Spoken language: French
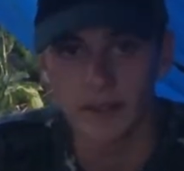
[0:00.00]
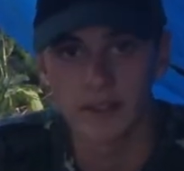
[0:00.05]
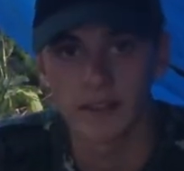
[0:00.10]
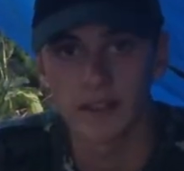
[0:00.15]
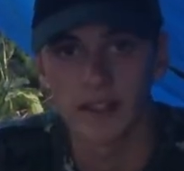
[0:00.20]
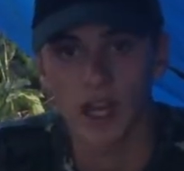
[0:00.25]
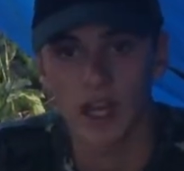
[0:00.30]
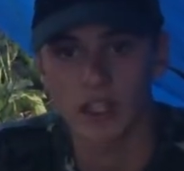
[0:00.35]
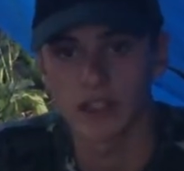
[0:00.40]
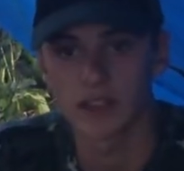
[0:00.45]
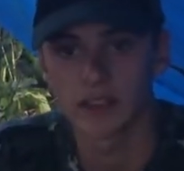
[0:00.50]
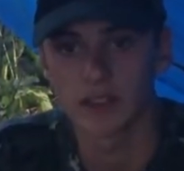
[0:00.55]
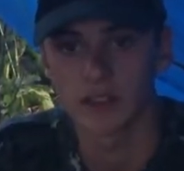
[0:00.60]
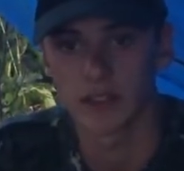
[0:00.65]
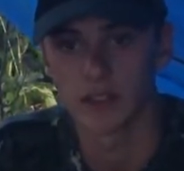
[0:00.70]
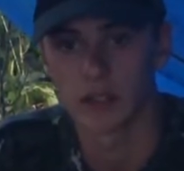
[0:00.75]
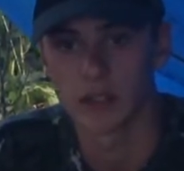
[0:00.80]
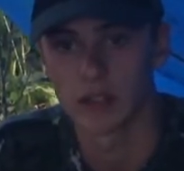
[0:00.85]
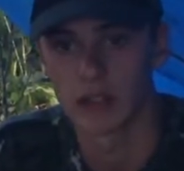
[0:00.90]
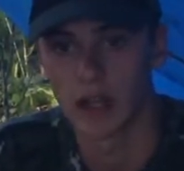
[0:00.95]
c'est grâce
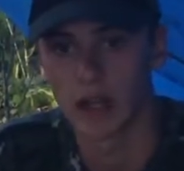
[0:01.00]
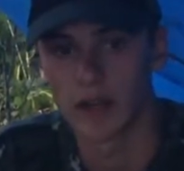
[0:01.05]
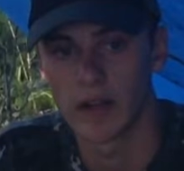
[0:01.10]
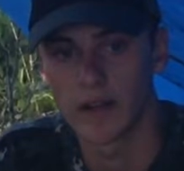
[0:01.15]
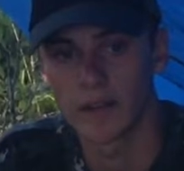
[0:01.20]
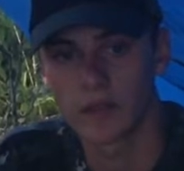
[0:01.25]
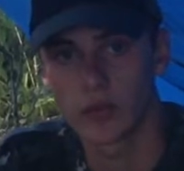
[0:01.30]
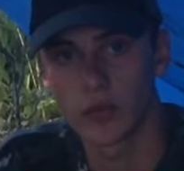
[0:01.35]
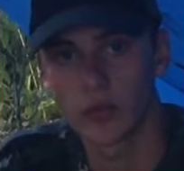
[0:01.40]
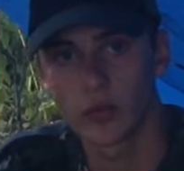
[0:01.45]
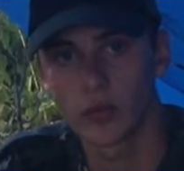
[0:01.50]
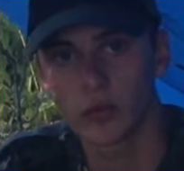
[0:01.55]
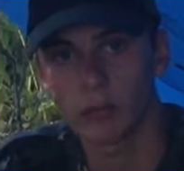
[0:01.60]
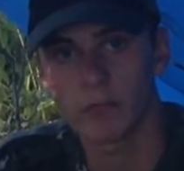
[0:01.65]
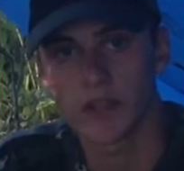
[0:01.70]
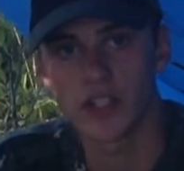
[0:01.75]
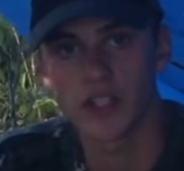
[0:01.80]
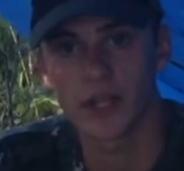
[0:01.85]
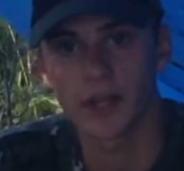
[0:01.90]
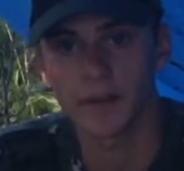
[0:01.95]
euh, à l'évolution de
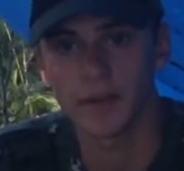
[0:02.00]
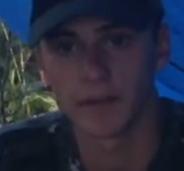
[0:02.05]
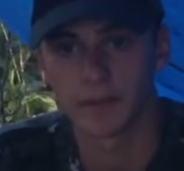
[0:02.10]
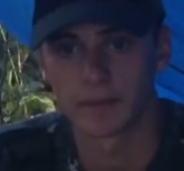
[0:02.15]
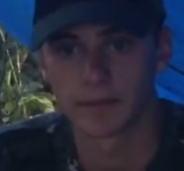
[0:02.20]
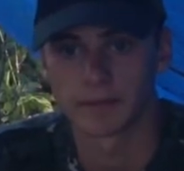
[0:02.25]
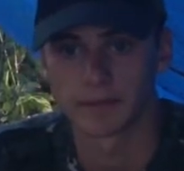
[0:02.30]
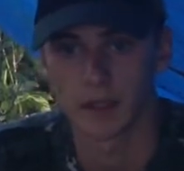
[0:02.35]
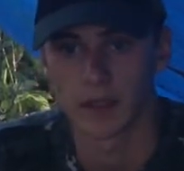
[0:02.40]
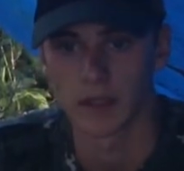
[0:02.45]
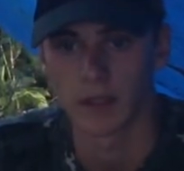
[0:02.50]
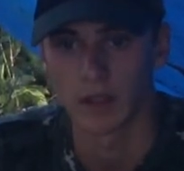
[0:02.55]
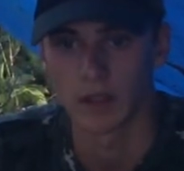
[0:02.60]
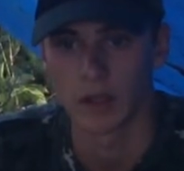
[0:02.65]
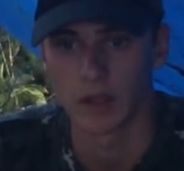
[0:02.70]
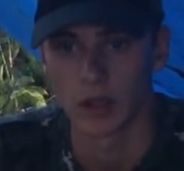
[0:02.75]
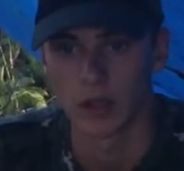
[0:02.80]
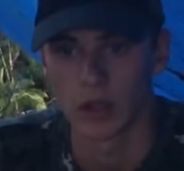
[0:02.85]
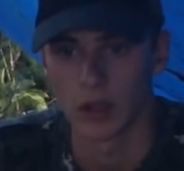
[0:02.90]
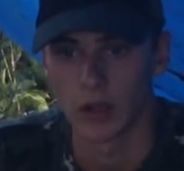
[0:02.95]
la chaîne.
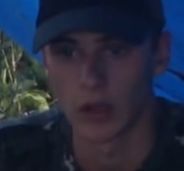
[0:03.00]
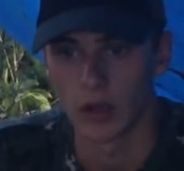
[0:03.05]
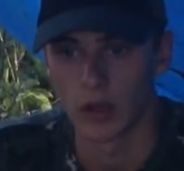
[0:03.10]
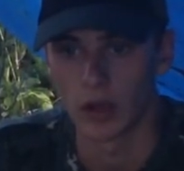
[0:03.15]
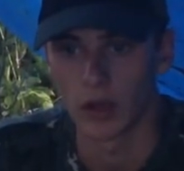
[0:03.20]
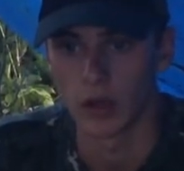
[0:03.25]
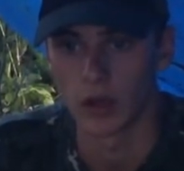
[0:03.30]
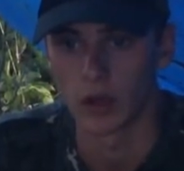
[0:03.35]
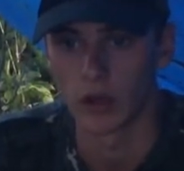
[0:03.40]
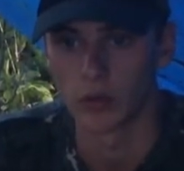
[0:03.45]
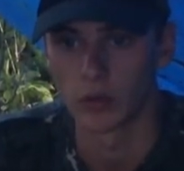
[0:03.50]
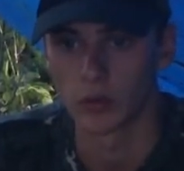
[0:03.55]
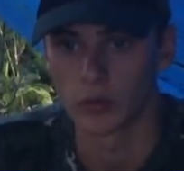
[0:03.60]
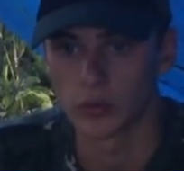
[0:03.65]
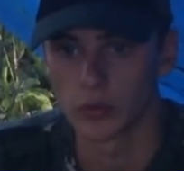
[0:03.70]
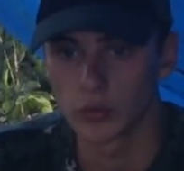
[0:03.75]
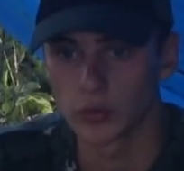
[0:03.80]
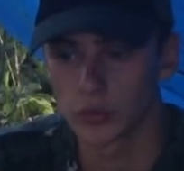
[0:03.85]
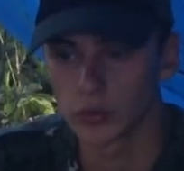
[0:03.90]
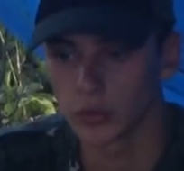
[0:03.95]
Euh,
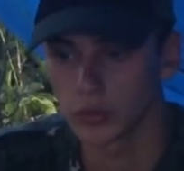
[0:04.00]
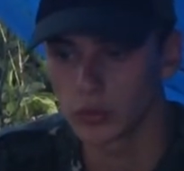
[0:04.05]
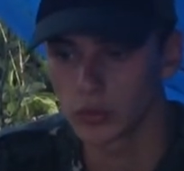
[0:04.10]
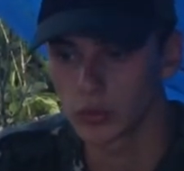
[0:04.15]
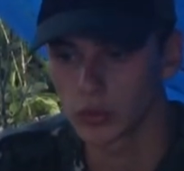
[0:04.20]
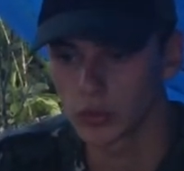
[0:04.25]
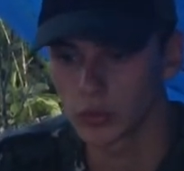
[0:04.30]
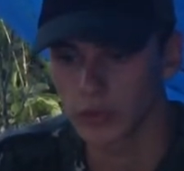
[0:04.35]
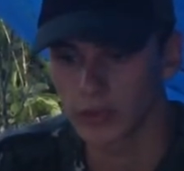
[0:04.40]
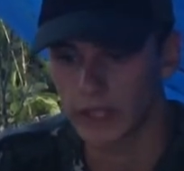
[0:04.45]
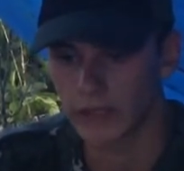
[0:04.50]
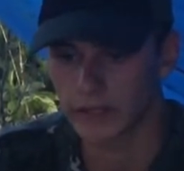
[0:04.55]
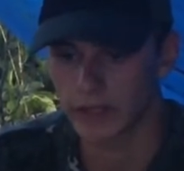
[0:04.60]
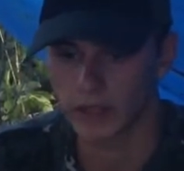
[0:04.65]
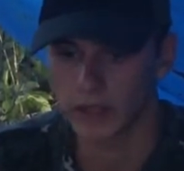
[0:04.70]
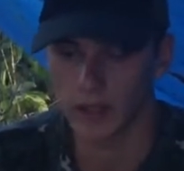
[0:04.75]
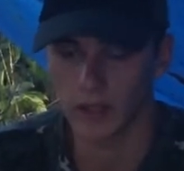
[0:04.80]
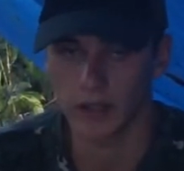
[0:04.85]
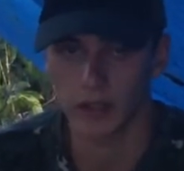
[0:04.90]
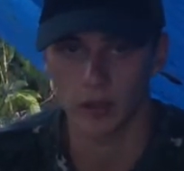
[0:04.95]
donc du coup, aujourd'hui, on,
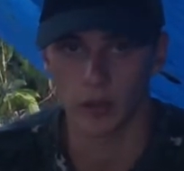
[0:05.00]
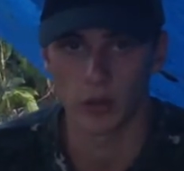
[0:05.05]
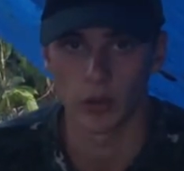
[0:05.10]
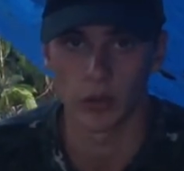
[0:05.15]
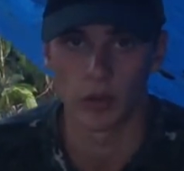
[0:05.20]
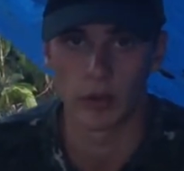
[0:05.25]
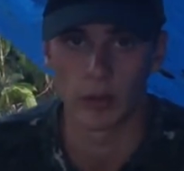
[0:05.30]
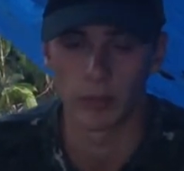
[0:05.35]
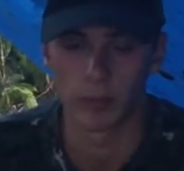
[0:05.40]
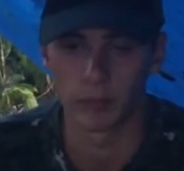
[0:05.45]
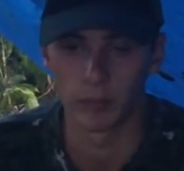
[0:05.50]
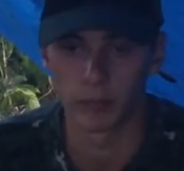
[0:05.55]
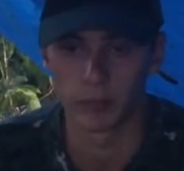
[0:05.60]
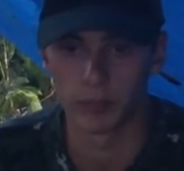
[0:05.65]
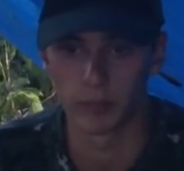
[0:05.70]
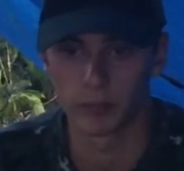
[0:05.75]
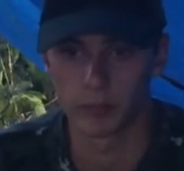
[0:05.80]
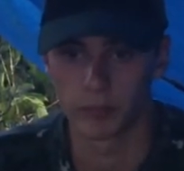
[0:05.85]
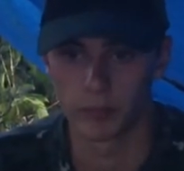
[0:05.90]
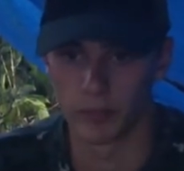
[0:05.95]
atteint,
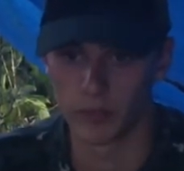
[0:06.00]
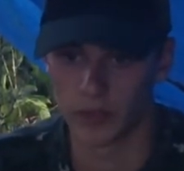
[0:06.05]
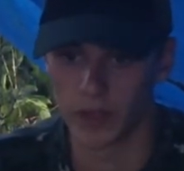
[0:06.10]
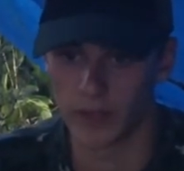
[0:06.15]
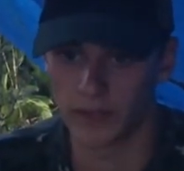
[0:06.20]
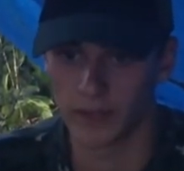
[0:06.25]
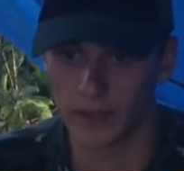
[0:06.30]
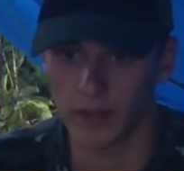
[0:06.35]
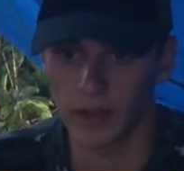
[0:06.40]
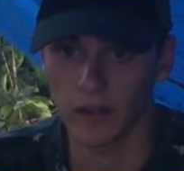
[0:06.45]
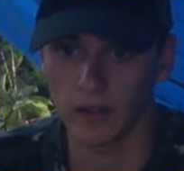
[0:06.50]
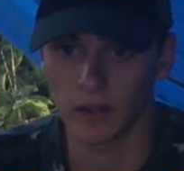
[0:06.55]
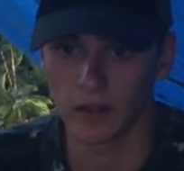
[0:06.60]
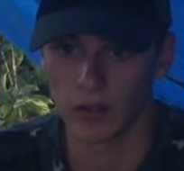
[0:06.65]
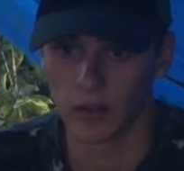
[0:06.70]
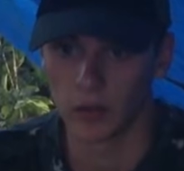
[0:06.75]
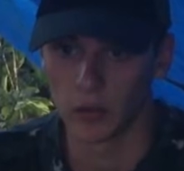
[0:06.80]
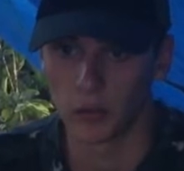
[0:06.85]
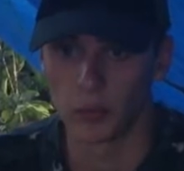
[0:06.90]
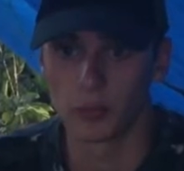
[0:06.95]
atteint
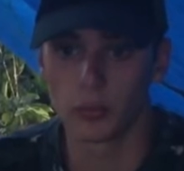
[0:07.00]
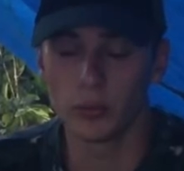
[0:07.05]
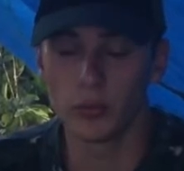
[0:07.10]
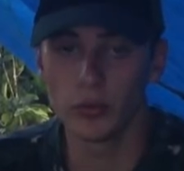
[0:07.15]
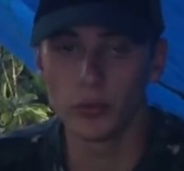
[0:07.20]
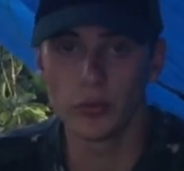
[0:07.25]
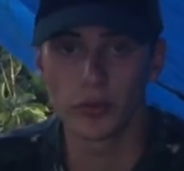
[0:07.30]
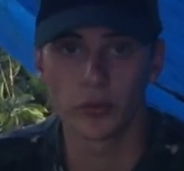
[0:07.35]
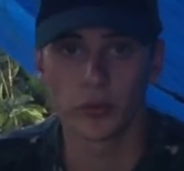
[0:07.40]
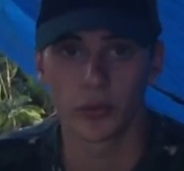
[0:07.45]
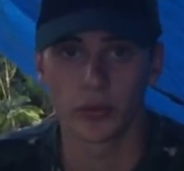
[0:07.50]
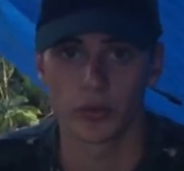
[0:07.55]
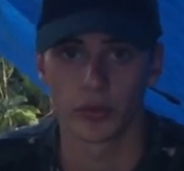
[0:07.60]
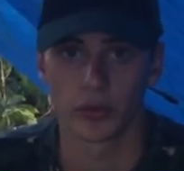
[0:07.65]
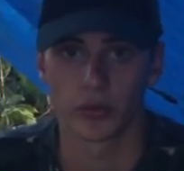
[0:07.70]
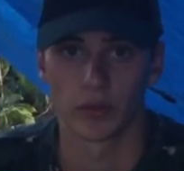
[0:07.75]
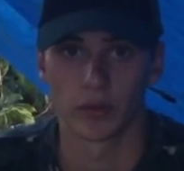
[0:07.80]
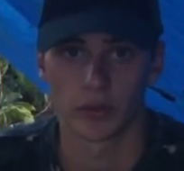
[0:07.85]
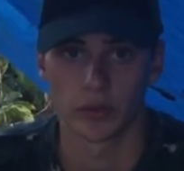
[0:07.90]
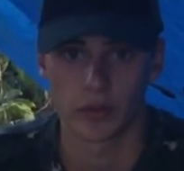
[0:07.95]
plus
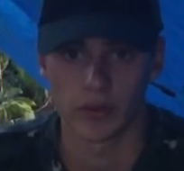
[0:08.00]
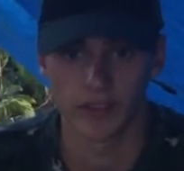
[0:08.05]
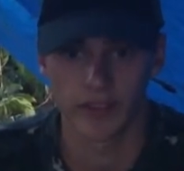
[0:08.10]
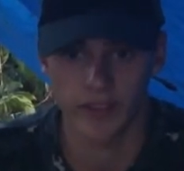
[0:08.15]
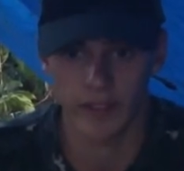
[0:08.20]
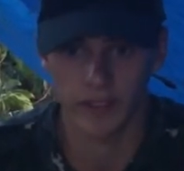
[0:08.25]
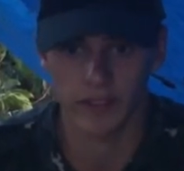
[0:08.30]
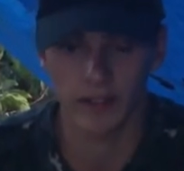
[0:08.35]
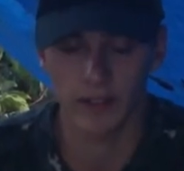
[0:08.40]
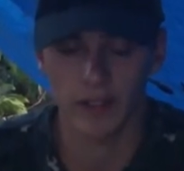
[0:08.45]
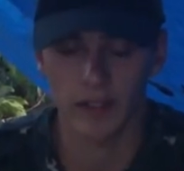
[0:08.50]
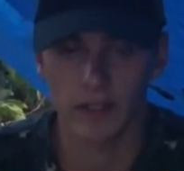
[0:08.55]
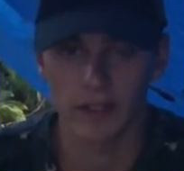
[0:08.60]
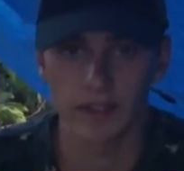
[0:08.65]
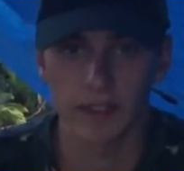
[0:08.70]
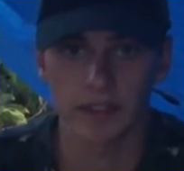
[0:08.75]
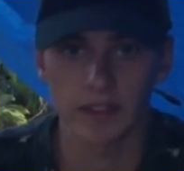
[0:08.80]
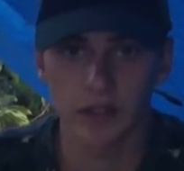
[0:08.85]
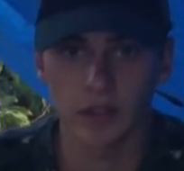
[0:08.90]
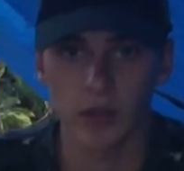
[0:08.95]
que
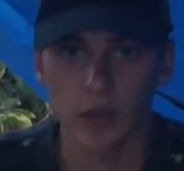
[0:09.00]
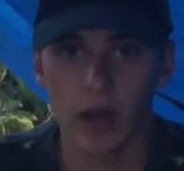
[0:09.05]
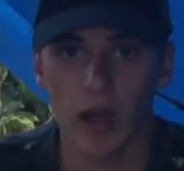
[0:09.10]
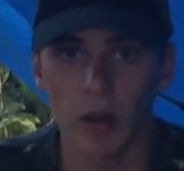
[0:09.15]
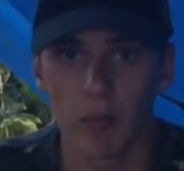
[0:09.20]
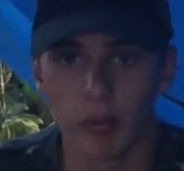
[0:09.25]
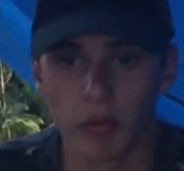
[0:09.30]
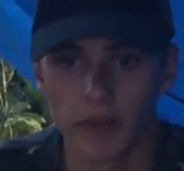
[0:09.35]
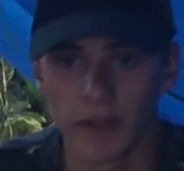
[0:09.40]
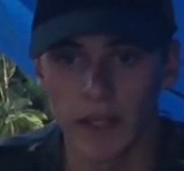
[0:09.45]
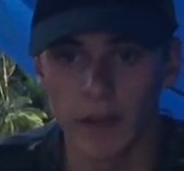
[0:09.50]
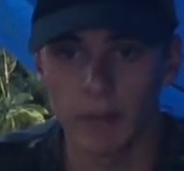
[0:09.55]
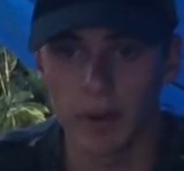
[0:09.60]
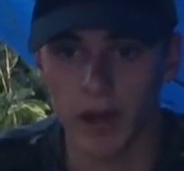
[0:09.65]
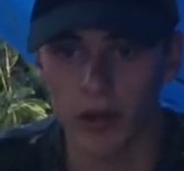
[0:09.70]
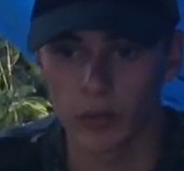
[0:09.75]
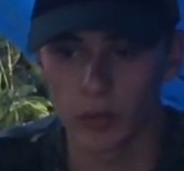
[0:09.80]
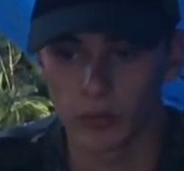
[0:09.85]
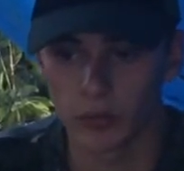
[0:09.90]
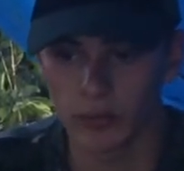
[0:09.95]
400 abonnés,
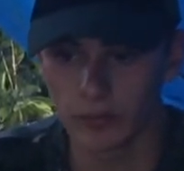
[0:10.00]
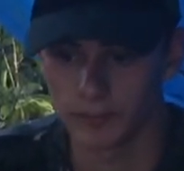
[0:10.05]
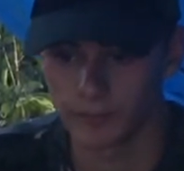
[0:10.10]
pardon.